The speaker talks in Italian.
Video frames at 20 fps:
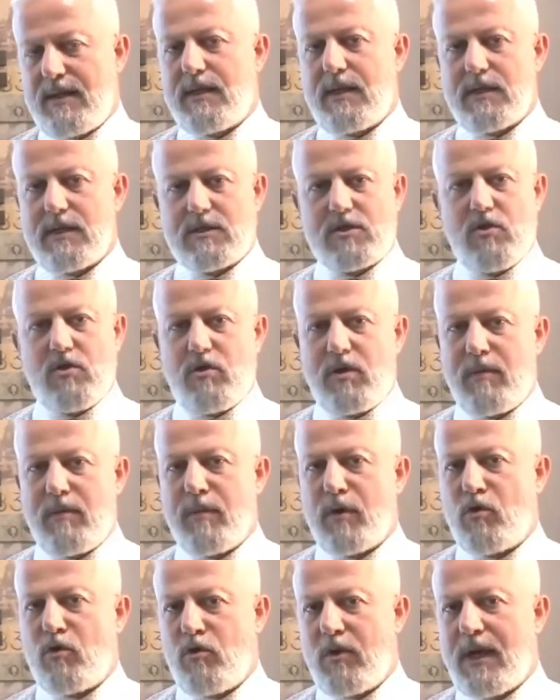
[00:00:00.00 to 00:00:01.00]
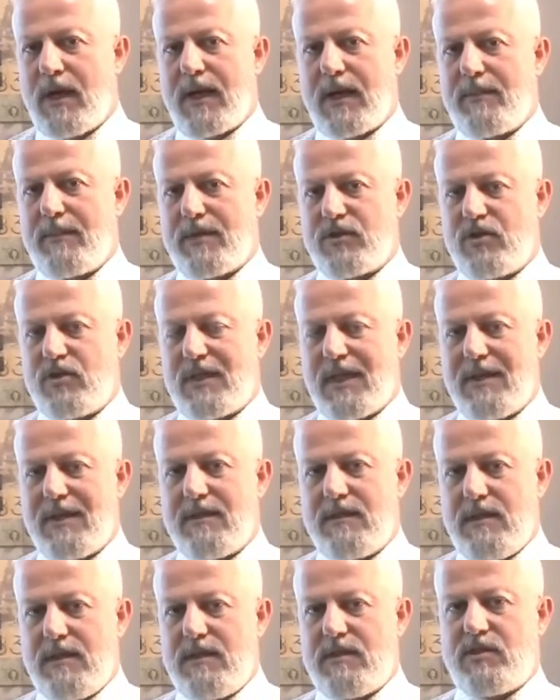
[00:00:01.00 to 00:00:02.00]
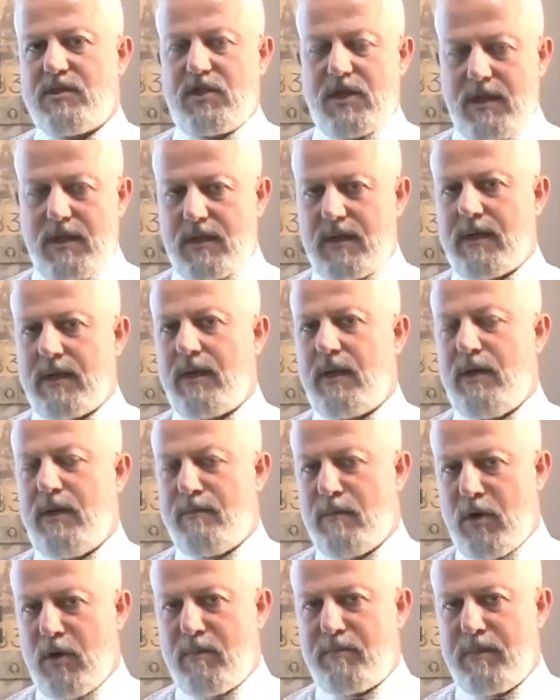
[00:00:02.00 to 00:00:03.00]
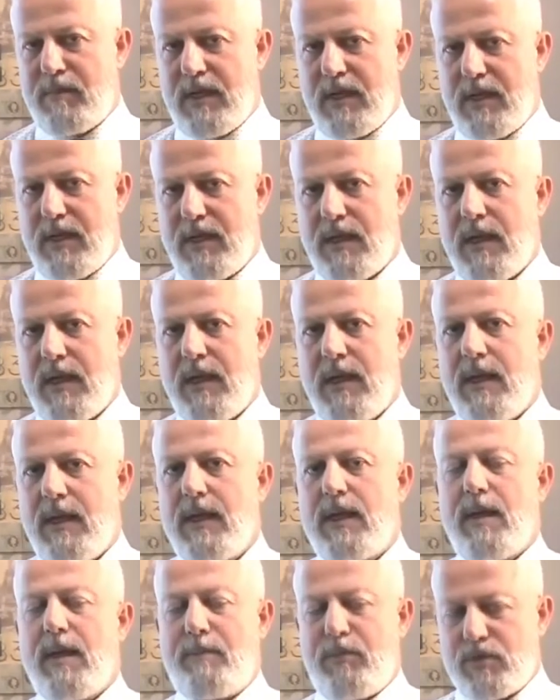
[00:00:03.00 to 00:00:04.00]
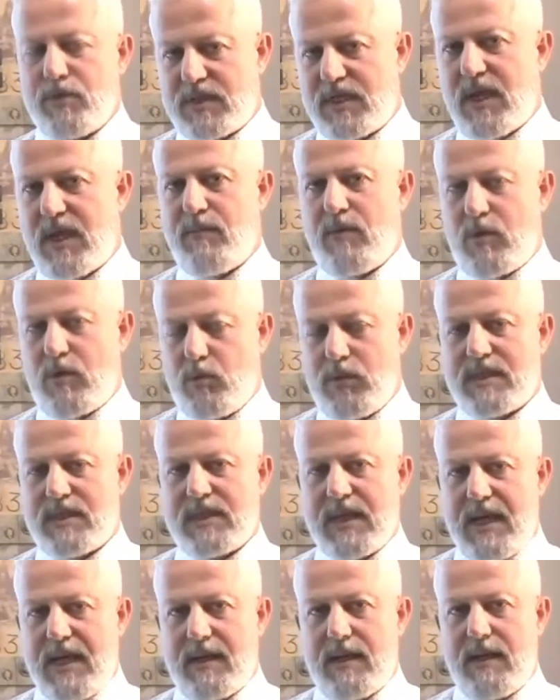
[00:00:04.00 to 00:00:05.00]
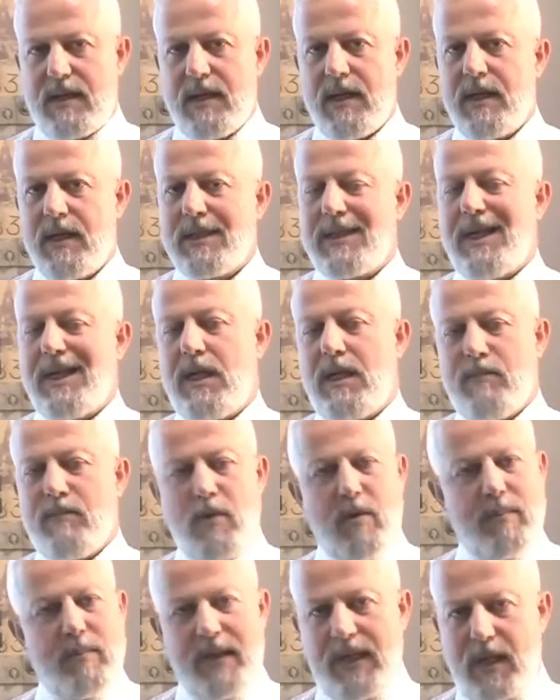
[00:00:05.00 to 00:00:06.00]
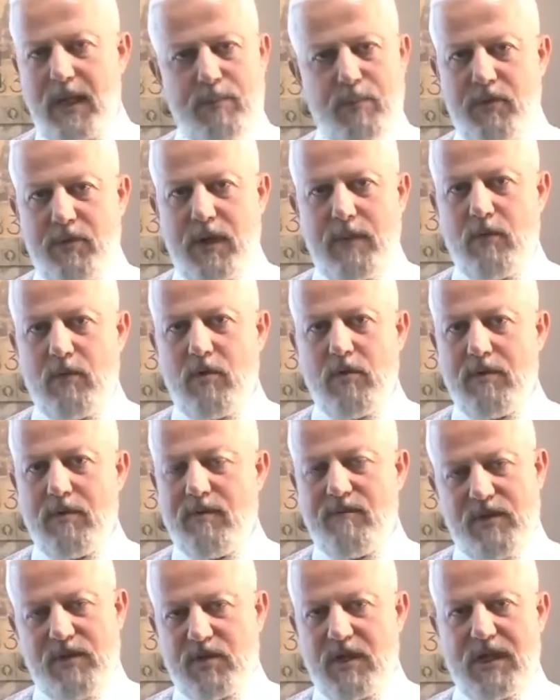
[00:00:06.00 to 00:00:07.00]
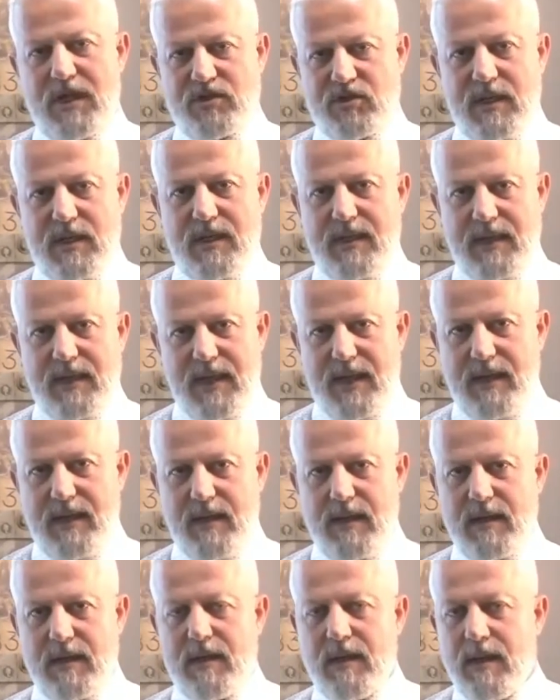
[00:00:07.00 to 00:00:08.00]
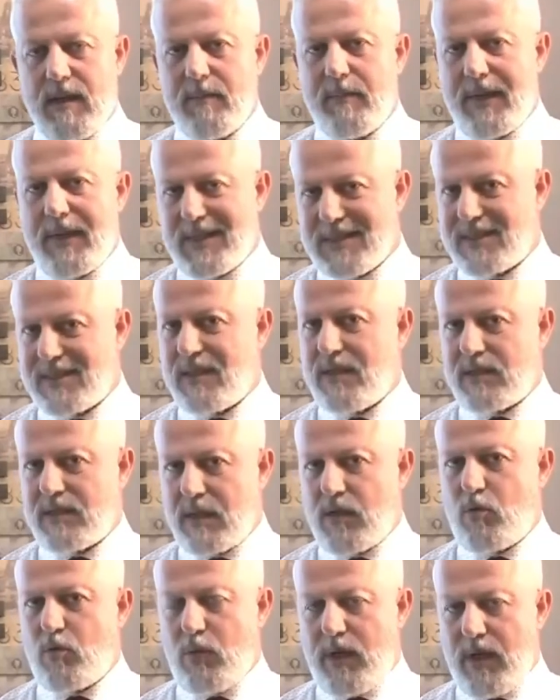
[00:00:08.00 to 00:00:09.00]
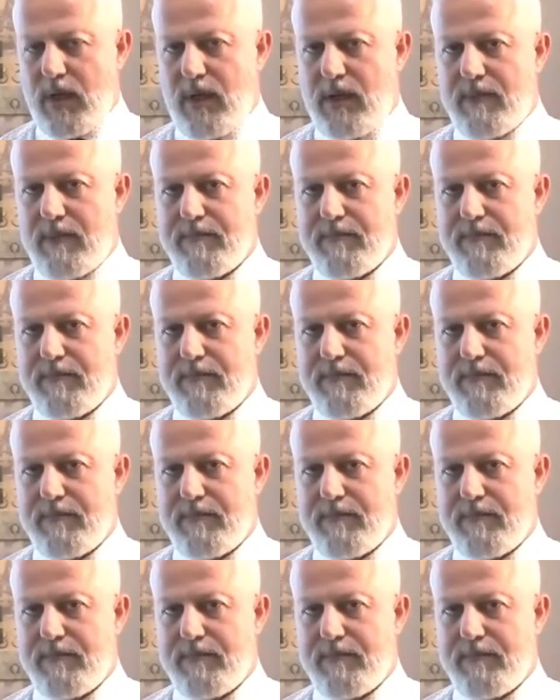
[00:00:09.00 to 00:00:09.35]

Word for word: Nazionem con la capacità di discernere l'immobile che possiamo acquistare dall'immobile che potremo invece lasciare andare per essere tranquilli.